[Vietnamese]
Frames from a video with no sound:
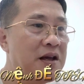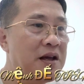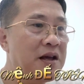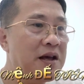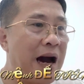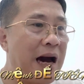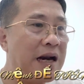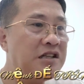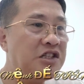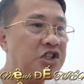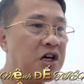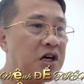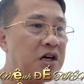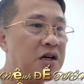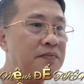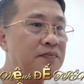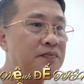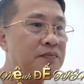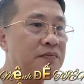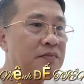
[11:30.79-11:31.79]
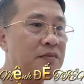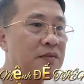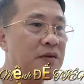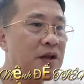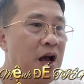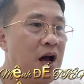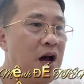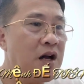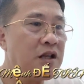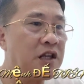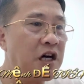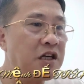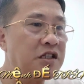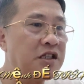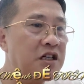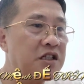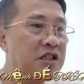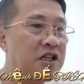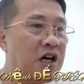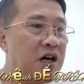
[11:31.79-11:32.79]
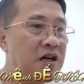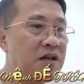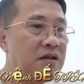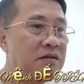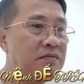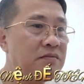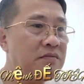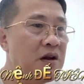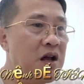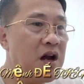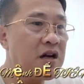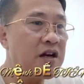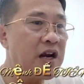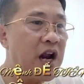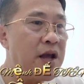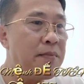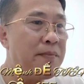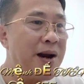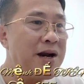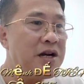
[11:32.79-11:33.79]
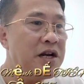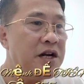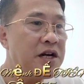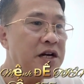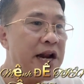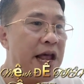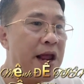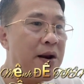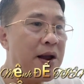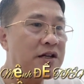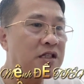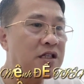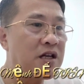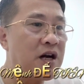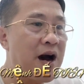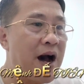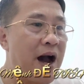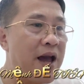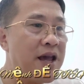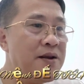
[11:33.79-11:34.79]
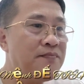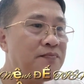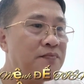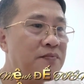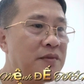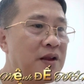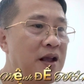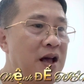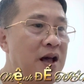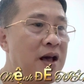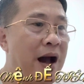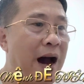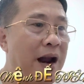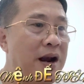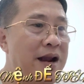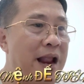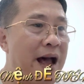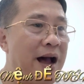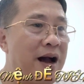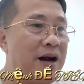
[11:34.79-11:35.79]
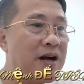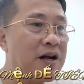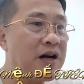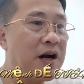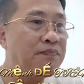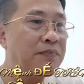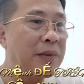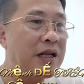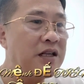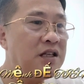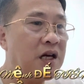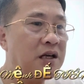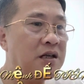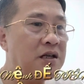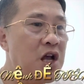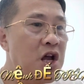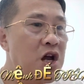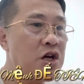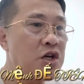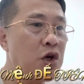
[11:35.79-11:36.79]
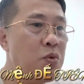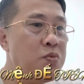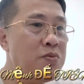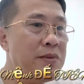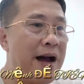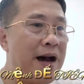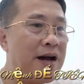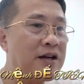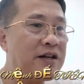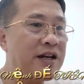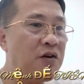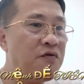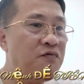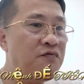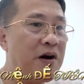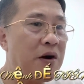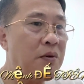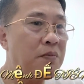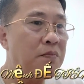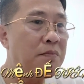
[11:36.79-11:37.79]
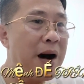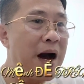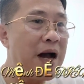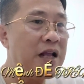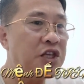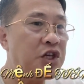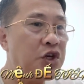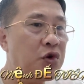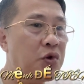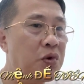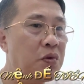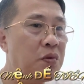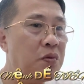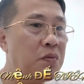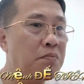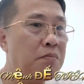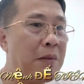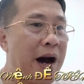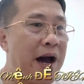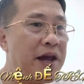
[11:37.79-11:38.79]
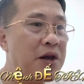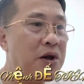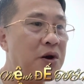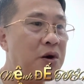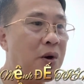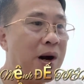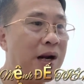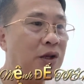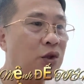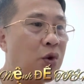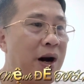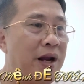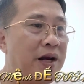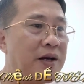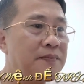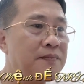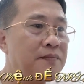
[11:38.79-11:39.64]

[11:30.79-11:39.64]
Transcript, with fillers: Hắn sợ, thật sự sợ, đầy mắt đều là sợ hãi, Hắn là cấp thánh nhân, đúng là trong vòng 3 chiêu, bại hoàn toàn.